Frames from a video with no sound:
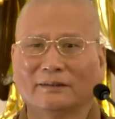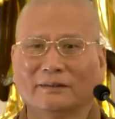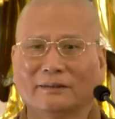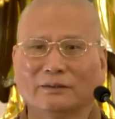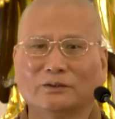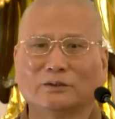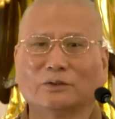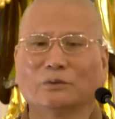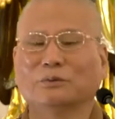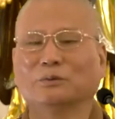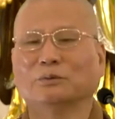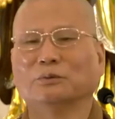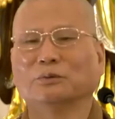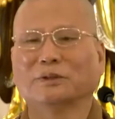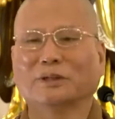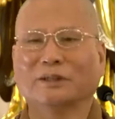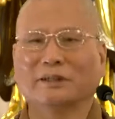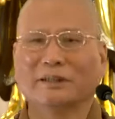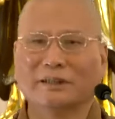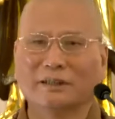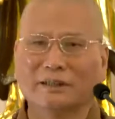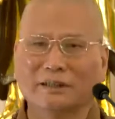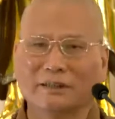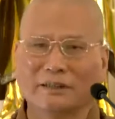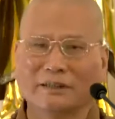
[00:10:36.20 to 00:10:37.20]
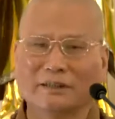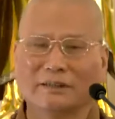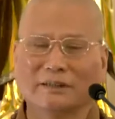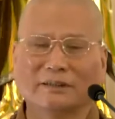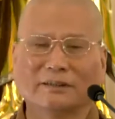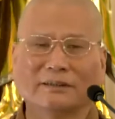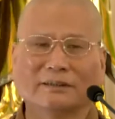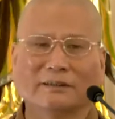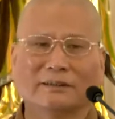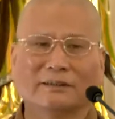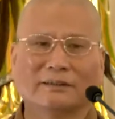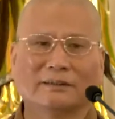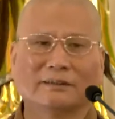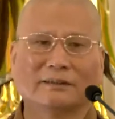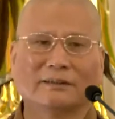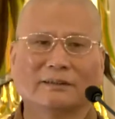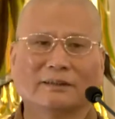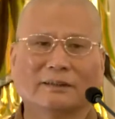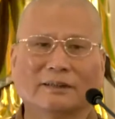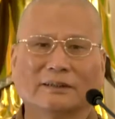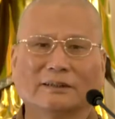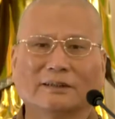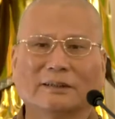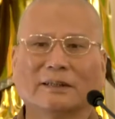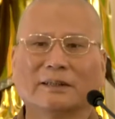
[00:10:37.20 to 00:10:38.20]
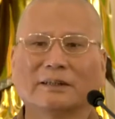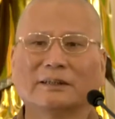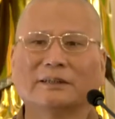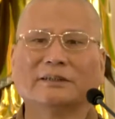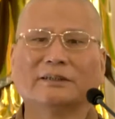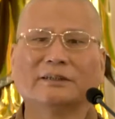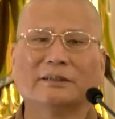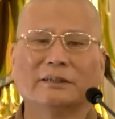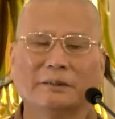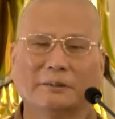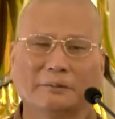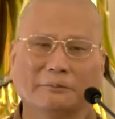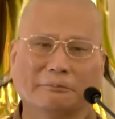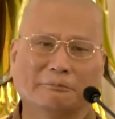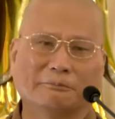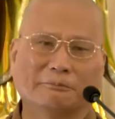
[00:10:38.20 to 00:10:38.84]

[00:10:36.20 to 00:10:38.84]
要重复再听啊，这样写